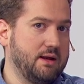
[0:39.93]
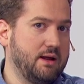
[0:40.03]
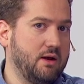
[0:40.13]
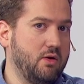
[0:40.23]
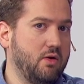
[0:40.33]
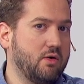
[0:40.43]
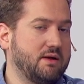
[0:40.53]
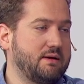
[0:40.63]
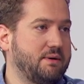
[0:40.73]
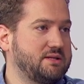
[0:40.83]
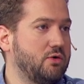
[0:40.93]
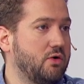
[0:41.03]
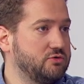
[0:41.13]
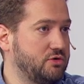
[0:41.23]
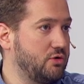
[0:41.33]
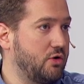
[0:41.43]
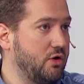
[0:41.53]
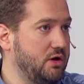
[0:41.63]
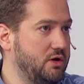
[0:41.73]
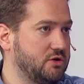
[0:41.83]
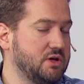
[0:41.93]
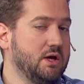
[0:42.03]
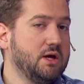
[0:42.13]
en, lo que está pasando, con, sobre todo con los niños